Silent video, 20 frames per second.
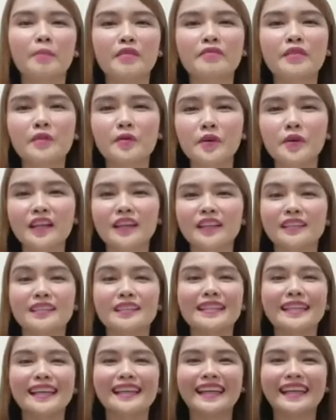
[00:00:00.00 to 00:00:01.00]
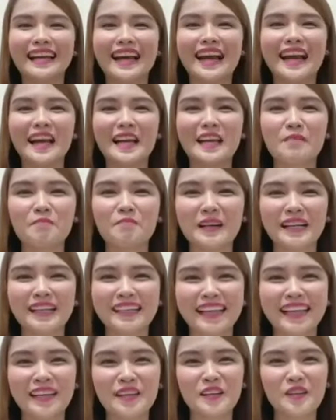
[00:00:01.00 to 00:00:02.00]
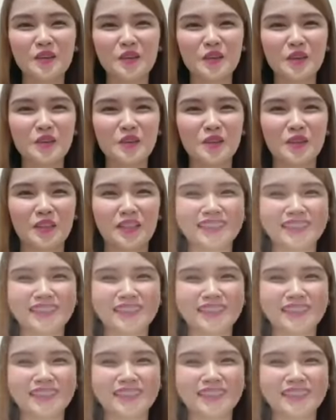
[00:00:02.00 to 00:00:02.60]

of the world sa larangan ng pagnenegosyo.